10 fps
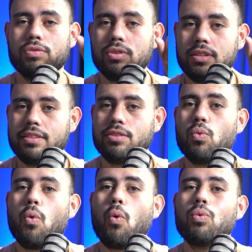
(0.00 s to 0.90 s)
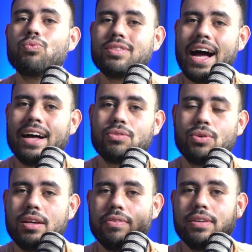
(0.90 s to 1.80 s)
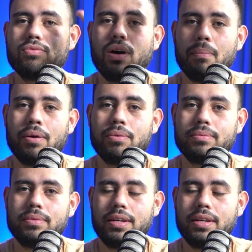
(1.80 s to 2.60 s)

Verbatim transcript: Eu solicito um contato, eu levanto a mão.